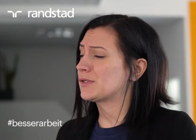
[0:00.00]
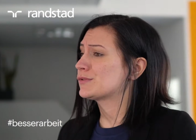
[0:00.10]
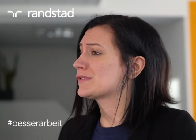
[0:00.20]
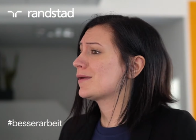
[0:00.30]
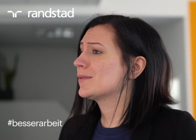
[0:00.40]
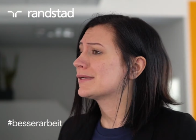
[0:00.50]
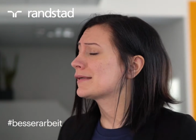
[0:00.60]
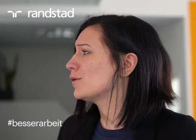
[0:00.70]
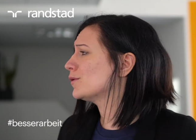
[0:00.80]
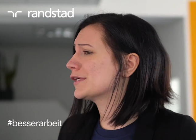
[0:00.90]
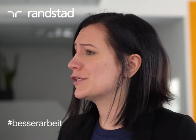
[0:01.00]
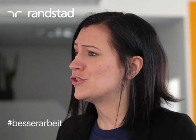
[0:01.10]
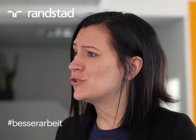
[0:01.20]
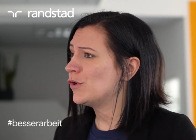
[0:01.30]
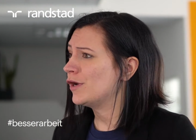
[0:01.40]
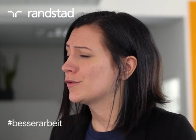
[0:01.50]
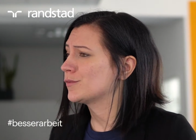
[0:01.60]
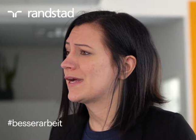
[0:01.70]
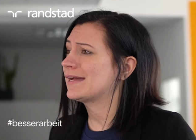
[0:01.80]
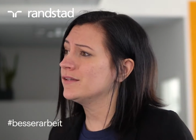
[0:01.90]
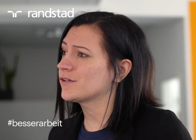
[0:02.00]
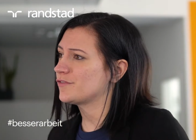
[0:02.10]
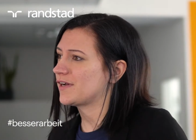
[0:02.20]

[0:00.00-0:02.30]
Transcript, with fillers: bei uns arbeiten auch Ingenieure oder andere